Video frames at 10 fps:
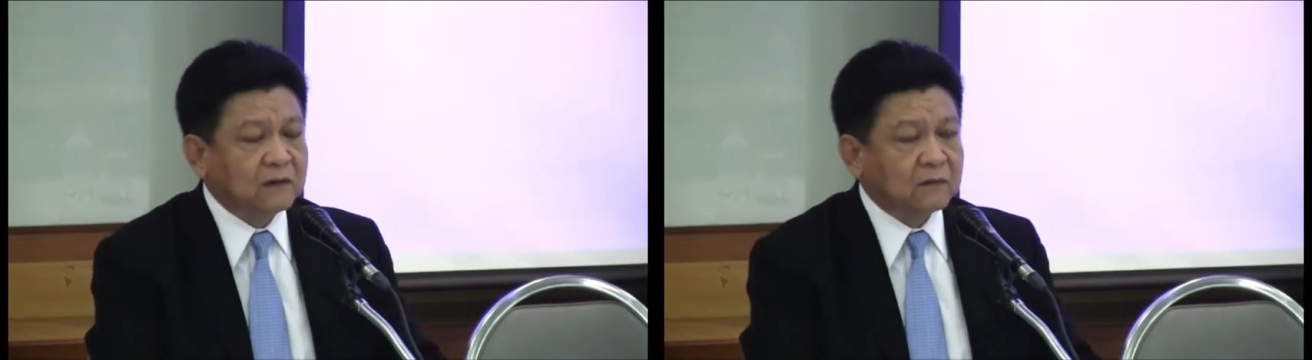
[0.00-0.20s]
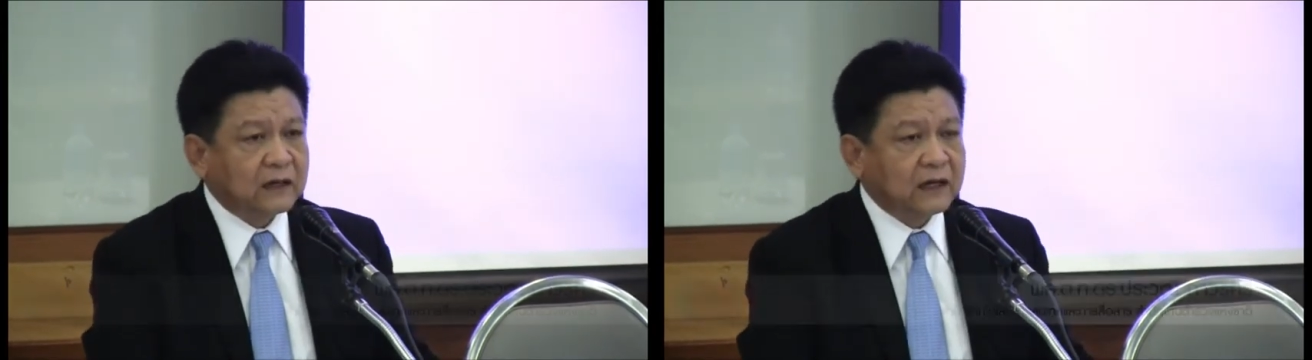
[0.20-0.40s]

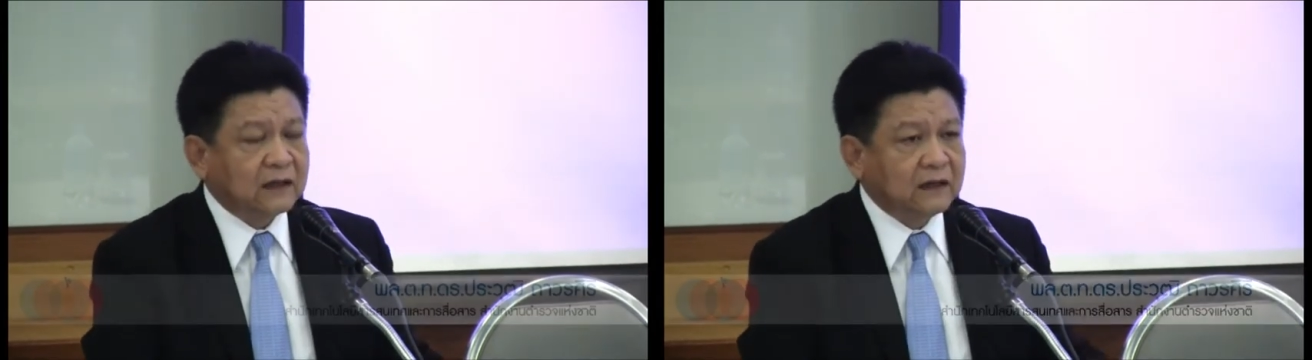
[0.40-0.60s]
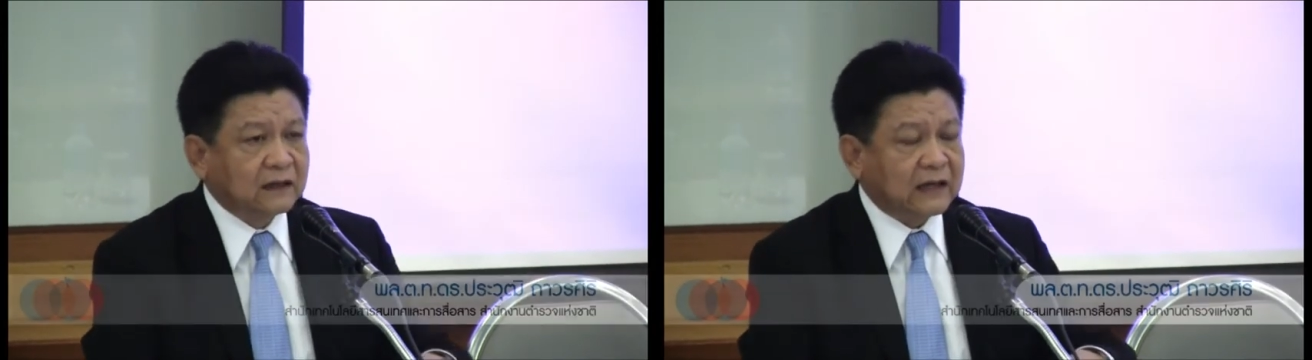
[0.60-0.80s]
เพราะฉะนั้น
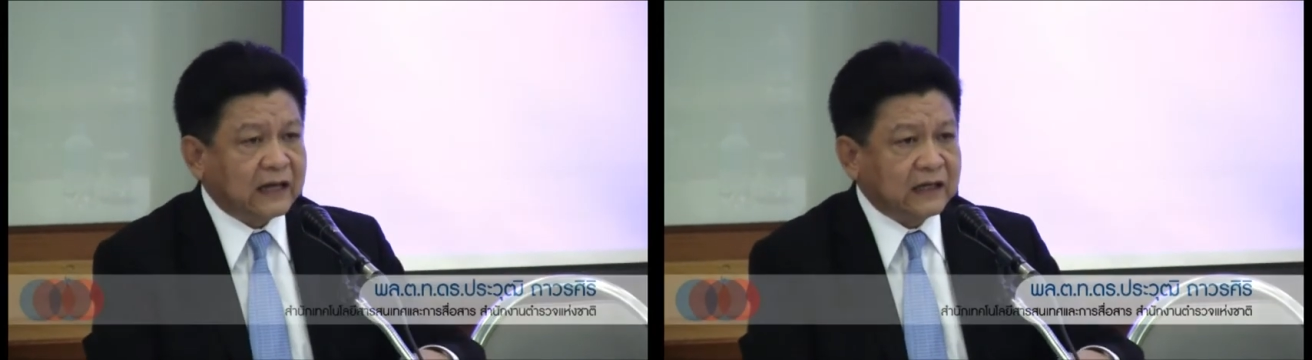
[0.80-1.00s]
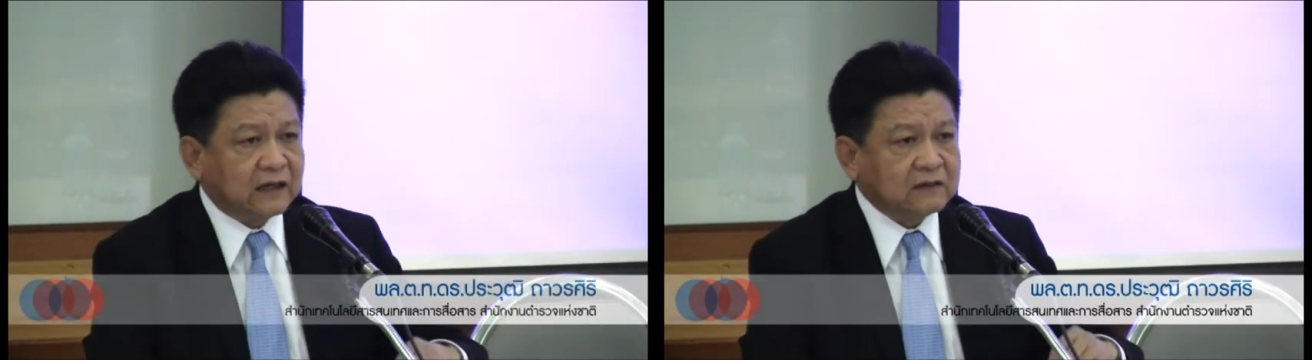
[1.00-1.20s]
กา
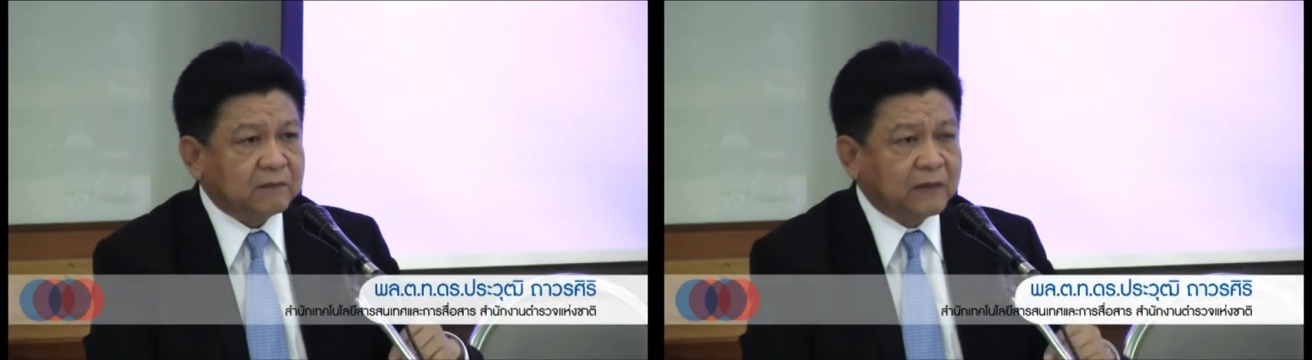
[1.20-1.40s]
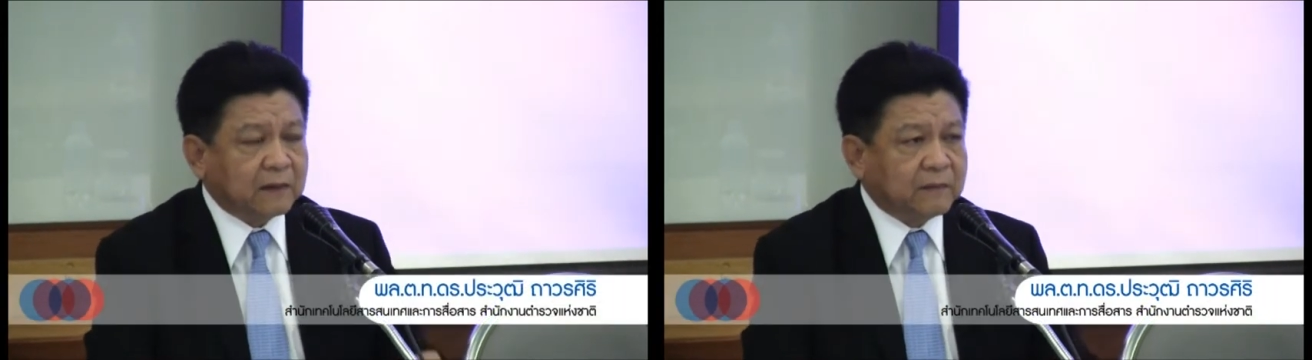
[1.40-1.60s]
รที่เขา
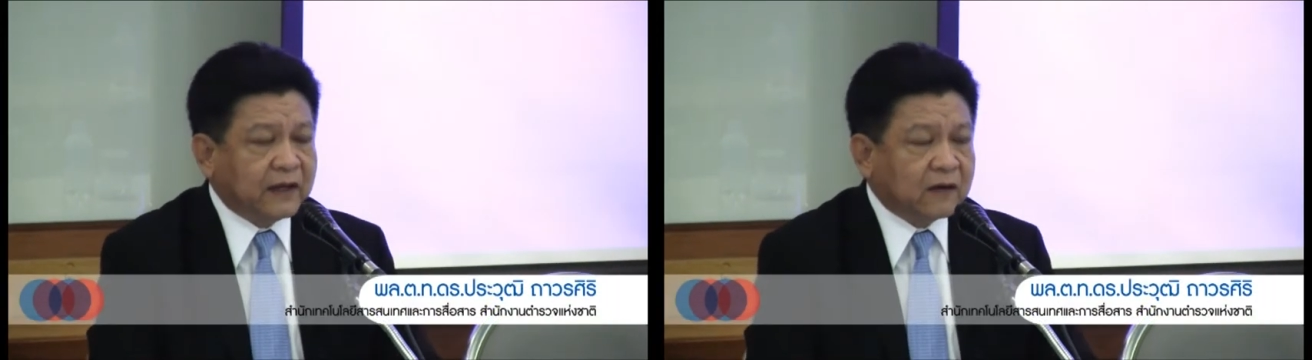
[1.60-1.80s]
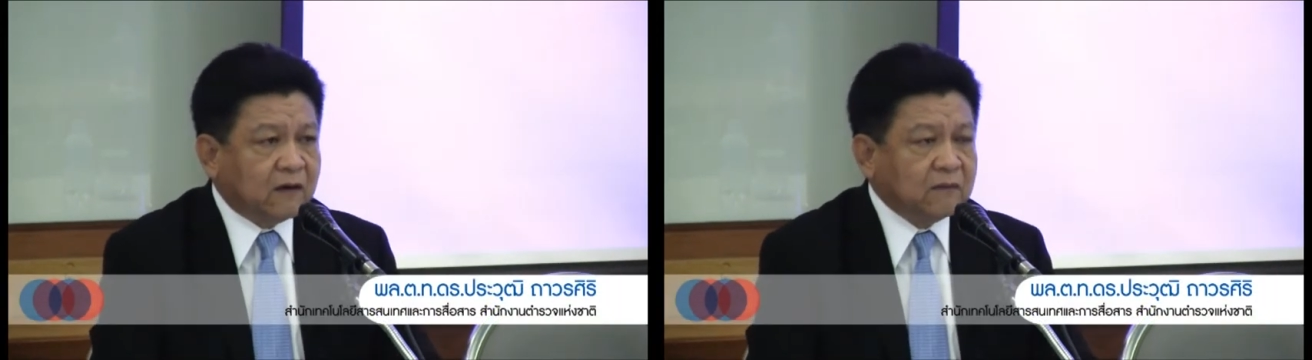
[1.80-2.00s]
จะเปิดเผ
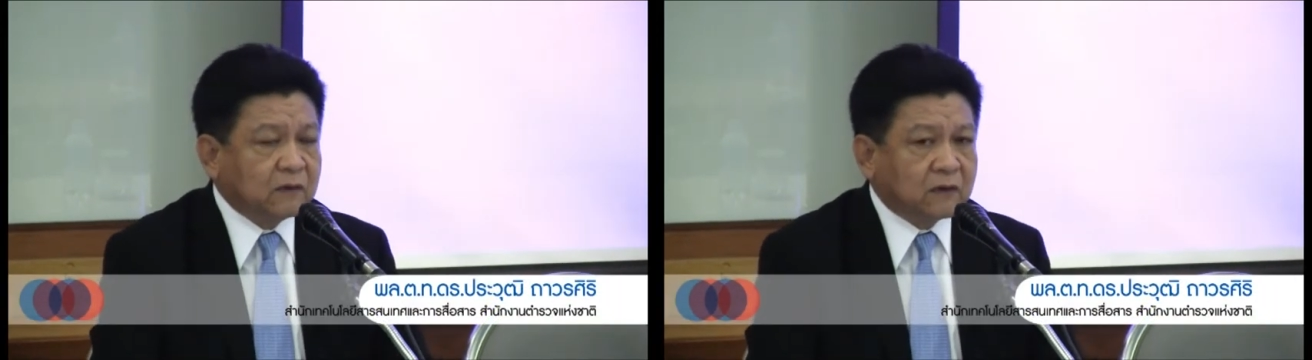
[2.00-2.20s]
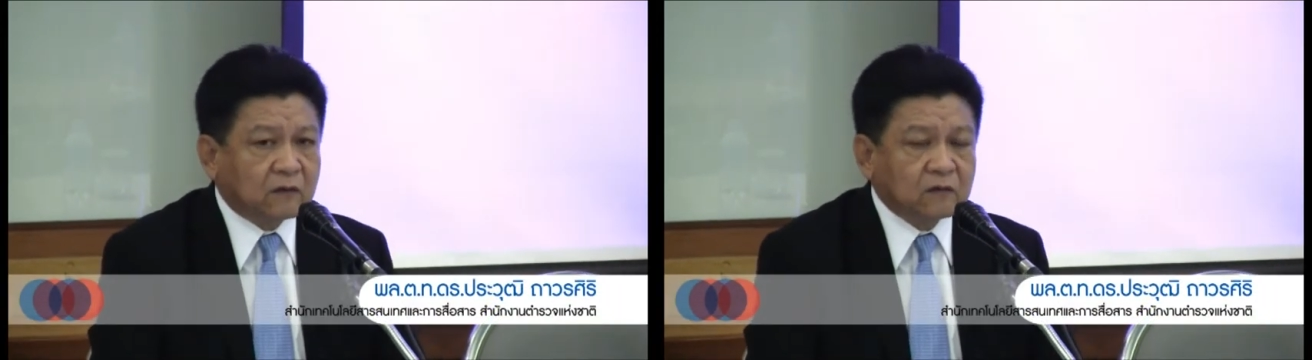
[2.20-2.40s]
ยข้อ
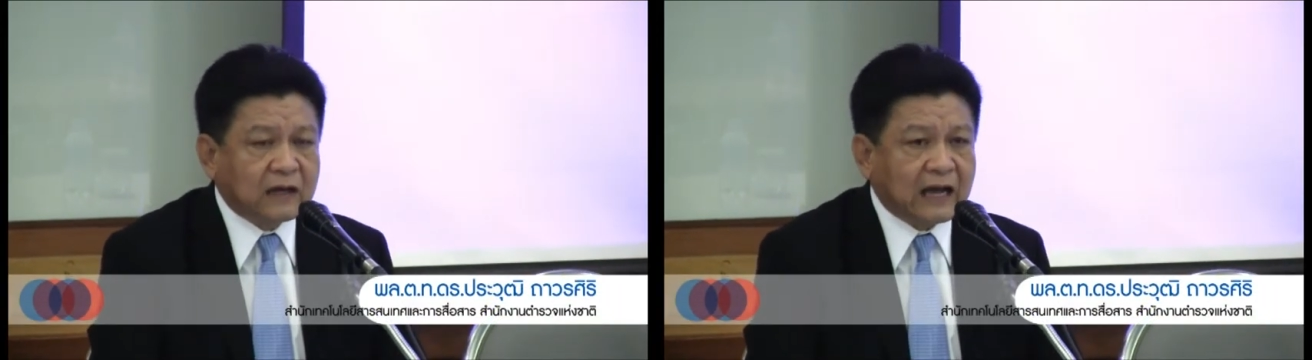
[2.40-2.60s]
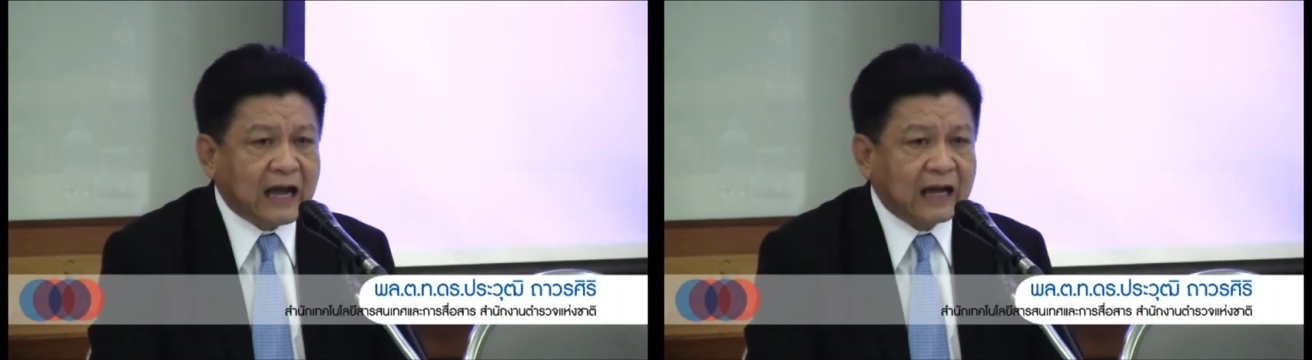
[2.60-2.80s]
มูลของลูก
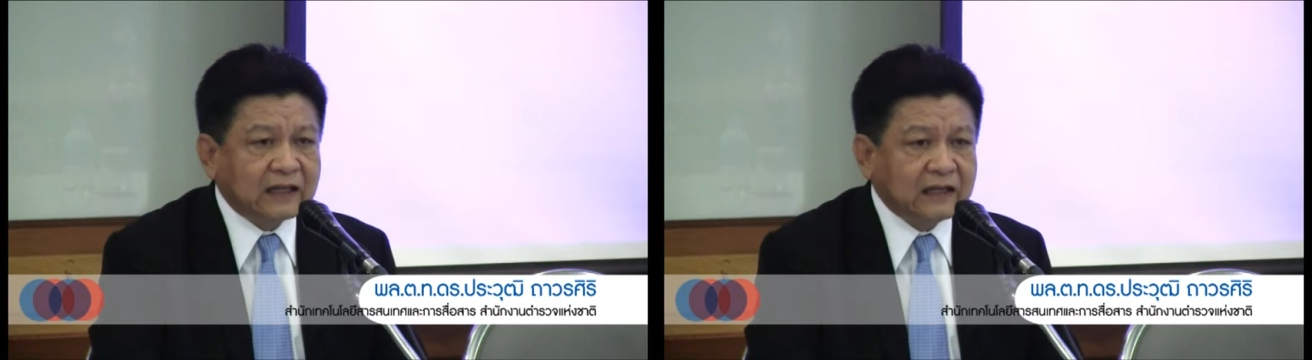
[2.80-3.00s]
ค้า